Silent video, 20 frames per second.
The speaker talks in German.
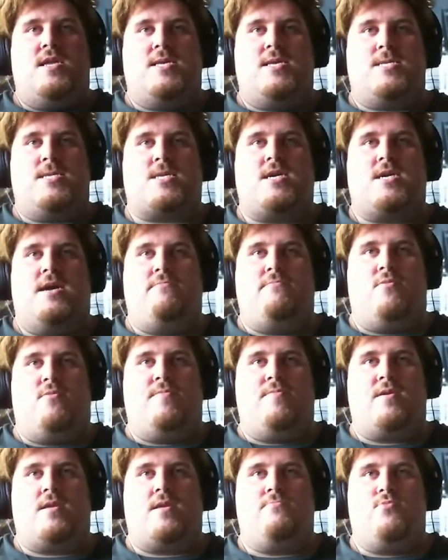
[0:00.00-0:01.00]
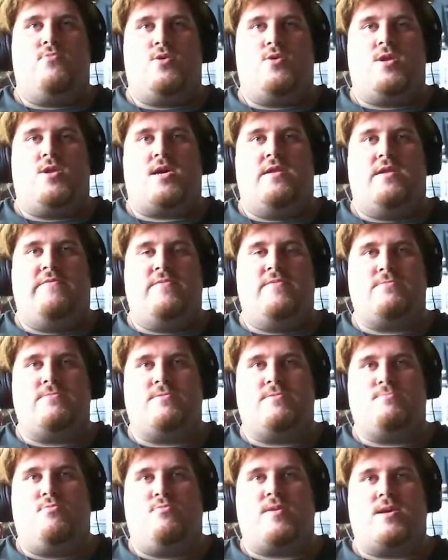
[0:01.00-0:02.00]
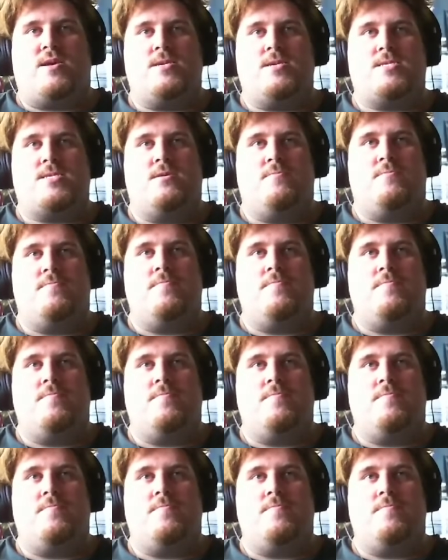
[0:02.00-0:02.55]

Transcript: das ist kein Mobbing. Dann möchte ich gerne wissen, was Mobbing ist.